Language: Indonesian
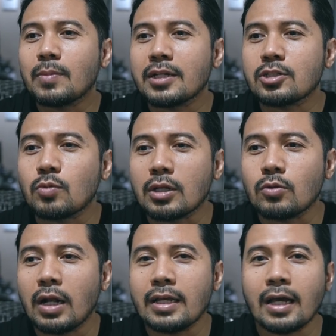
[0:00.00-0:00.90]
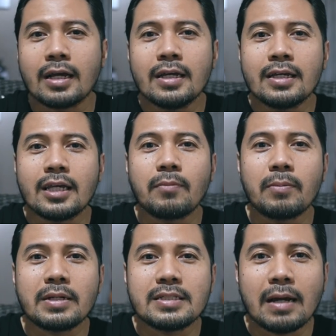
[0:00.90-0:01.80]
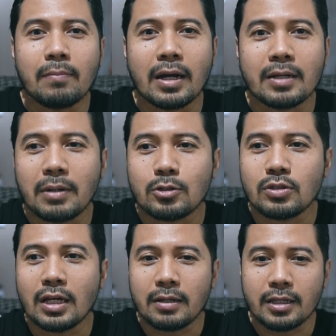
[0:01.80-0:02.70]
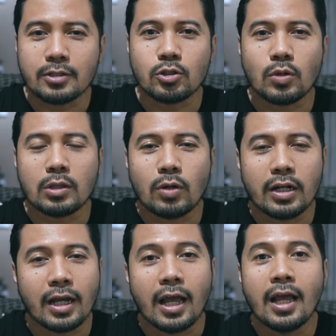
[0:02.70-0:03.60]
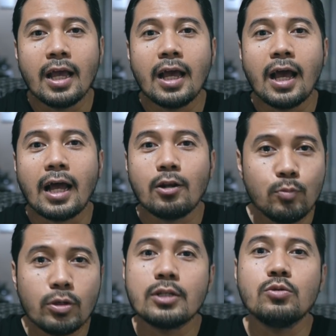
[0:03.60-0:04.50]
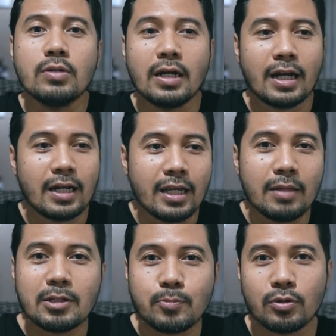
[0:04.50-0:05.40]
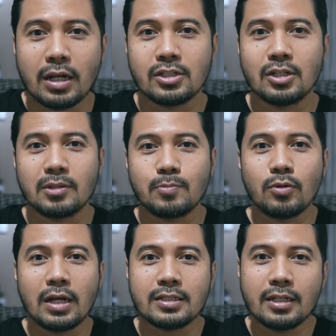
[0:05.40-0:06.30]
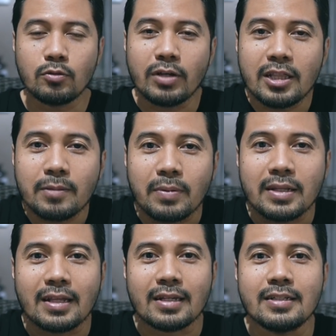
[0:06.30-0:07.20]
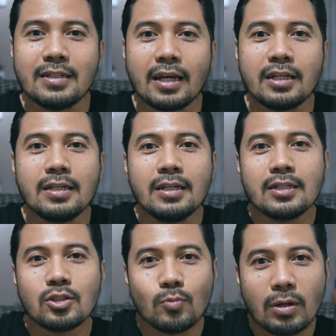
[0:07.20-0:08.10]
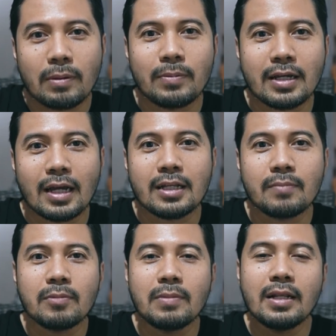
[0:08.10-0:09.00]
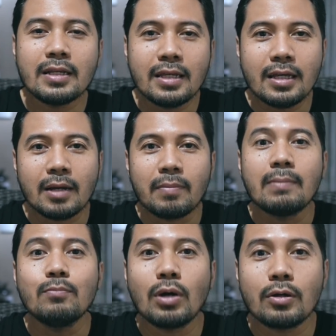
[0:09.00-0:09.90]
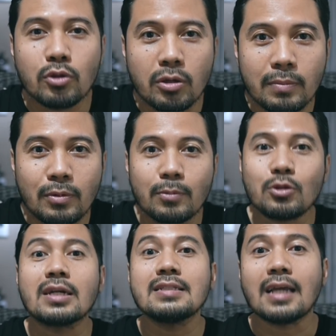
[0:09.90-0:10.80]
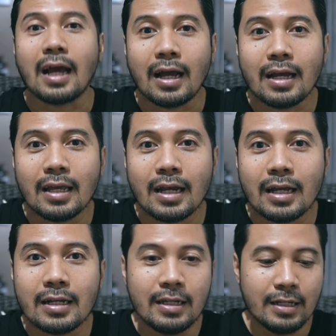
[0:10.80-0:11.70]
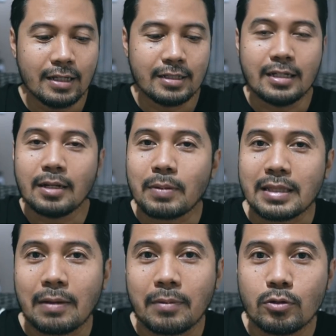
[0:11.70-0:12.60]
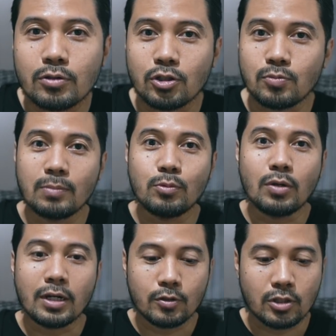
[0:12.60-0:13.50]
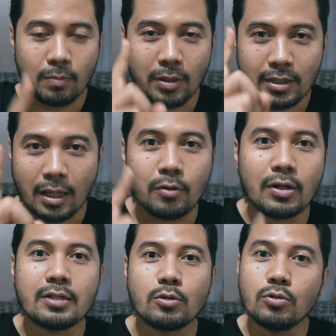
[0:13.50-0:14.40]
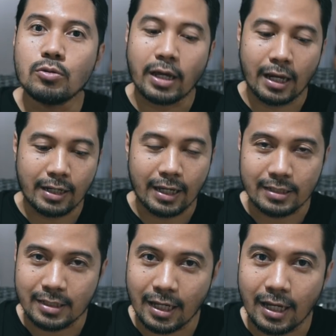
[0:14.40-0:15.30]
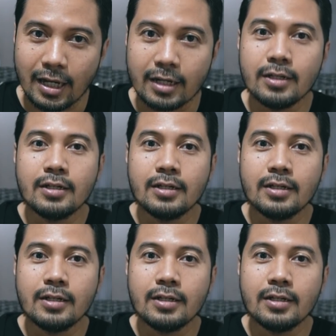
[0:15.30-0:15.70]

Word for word: mengenai sesuatu hal yang yang memang jamak. Maksudnya yang sesuatu hal yang ada hubungnya juga karena ini mass production. Mass production itu interpretasi dari sebuah pabrikan yang memiliki kemampuan untuk membuat motor kencang, ya kan? Jadi pertama dulu tahun 90-an kalau sampean tahu kan dulu ada RGR,